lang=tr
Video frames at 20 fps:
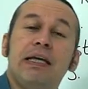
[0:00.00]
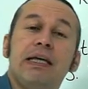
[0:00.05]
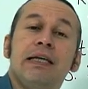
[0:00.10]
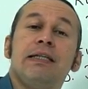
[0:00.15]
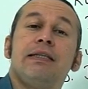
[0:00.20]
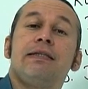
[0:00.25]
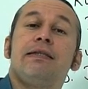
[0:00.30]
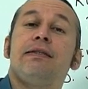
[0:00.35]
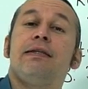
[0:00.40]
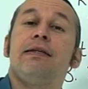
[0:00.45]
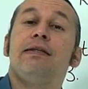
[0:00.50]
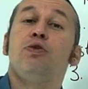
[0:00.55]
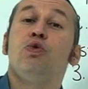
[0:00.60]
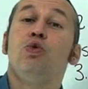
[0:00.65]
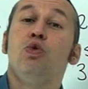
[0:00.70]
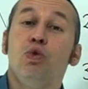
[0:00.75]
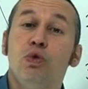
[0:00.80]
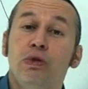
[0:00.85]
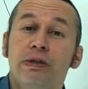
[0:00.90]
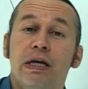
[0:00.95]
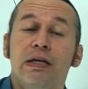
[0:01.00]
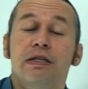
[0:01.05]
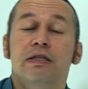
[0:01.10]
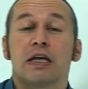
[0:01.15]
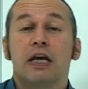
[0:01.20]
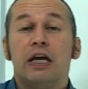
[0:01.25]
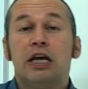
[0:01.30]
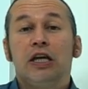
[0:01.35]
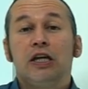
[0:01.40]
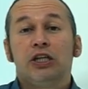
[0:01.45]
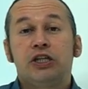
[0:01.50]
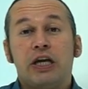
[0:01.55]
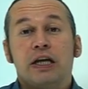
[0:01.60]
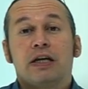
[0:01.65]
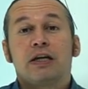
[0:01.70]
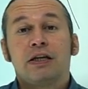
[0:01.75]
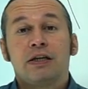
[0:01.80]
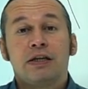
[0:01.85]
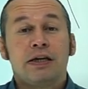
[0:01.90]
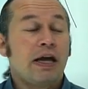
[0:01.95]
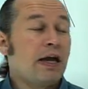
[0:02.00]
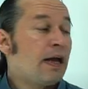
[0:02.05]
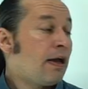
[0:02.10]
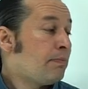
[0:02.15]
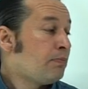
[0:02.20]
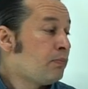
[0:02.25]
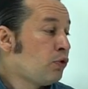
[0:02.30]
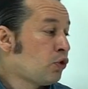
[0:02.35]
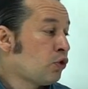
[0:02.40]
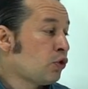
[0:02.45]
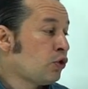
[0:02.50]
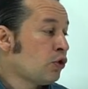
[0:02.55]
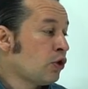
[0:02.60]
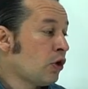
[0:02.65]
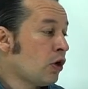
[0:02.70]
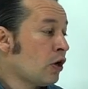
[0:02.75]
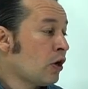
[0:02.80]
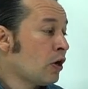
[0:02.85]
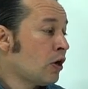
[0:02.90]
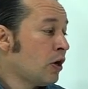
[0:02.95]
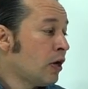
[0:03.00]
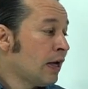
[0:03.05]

Institutes şekline bürünüyor.